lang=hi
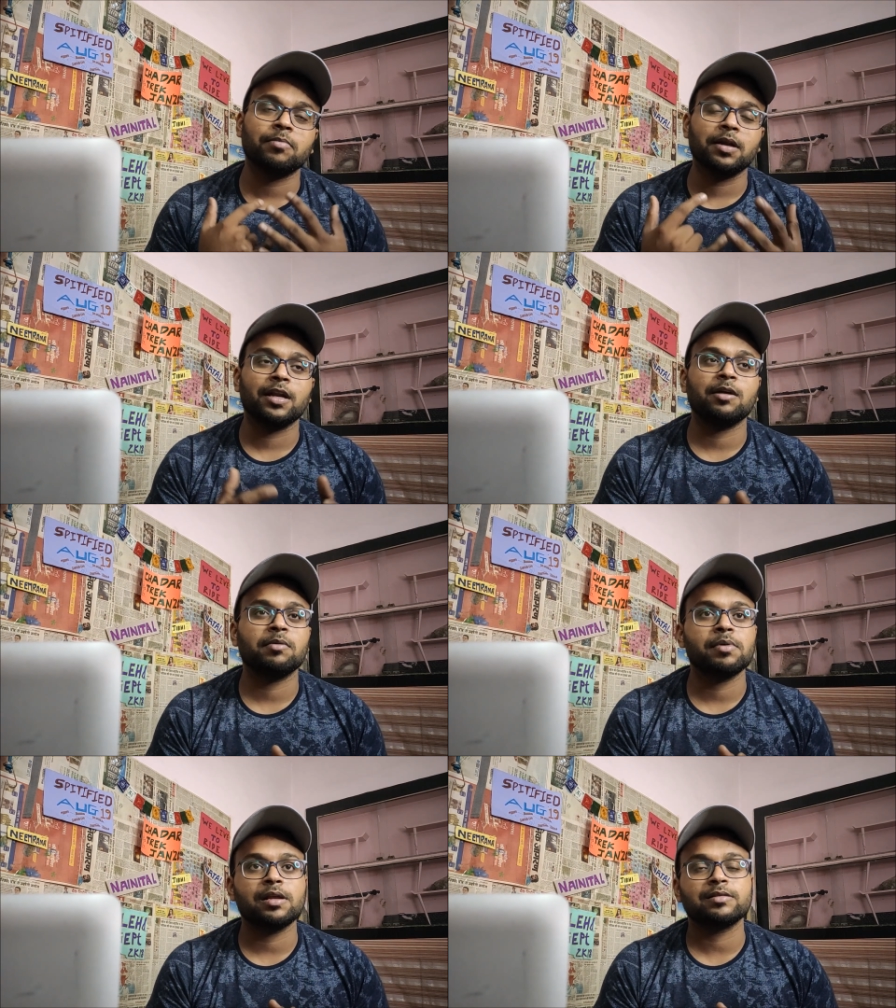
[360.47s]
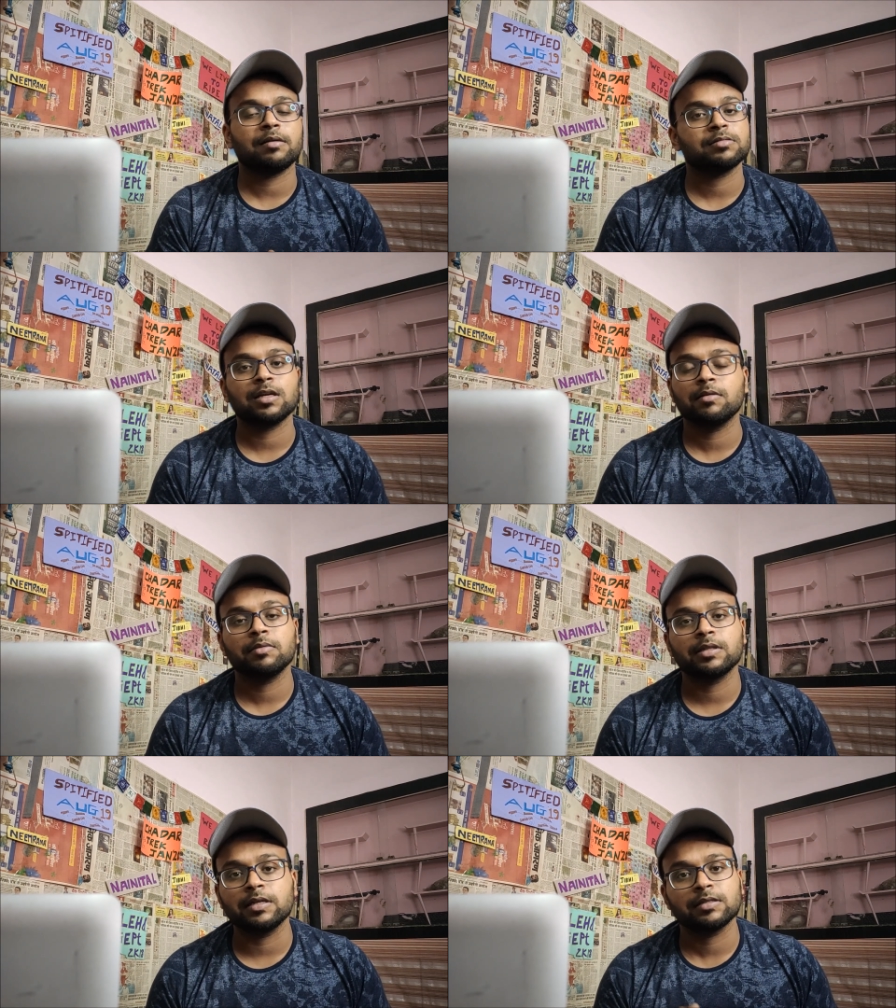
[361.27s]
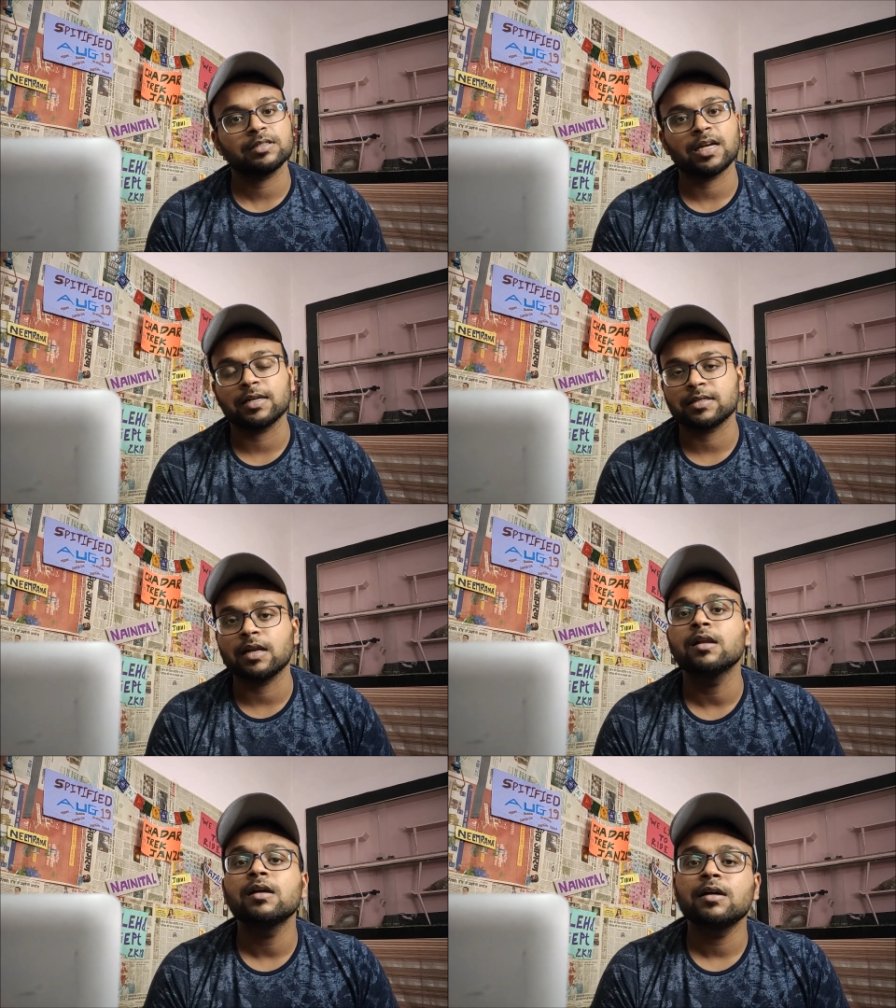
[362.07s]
बनने में मेरे हिसाब से अभी भी तीन से चार साल